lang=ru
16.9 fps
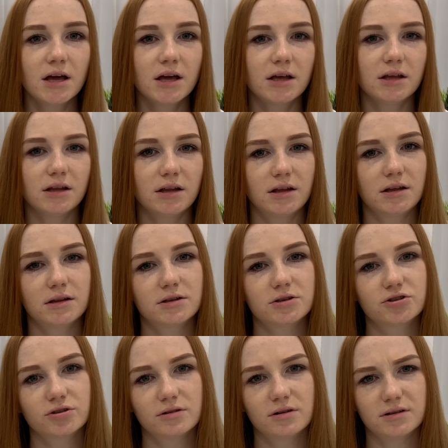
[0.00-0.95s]
И
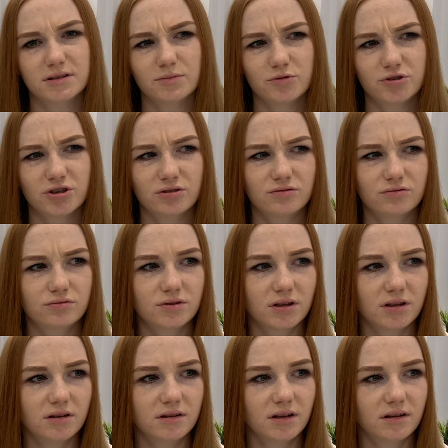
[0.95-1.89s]
начала замечать то,
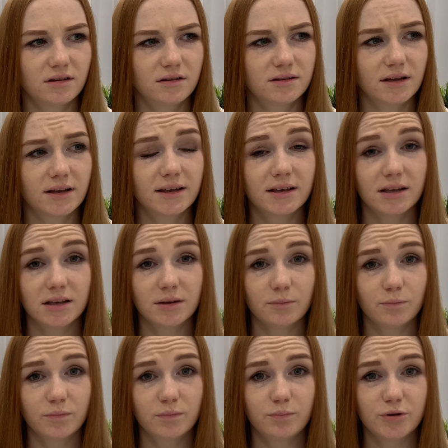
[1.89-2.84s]
что такие, так,
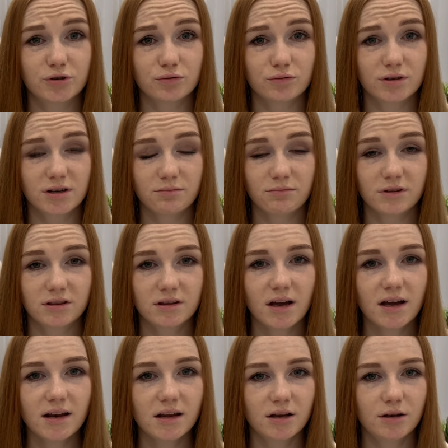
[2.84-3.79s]
такие пишут
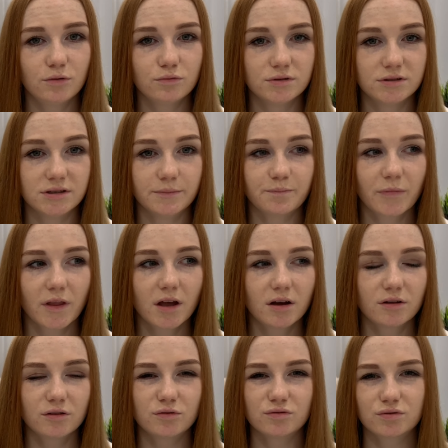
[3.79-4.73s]
комментарии люди,
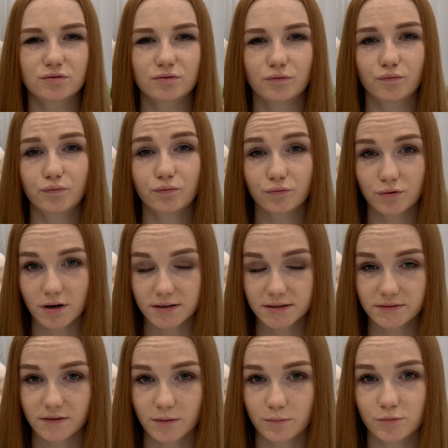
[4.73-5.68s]
то что фу,
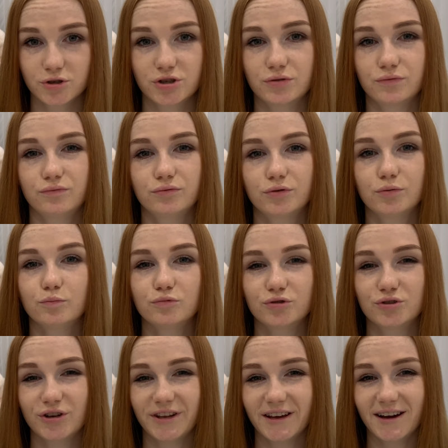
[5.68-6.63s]
как с вами живут
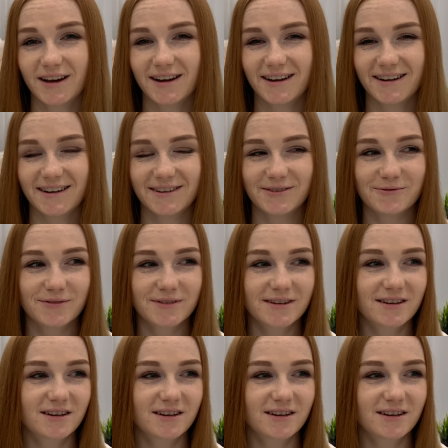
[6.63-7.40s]
мужья,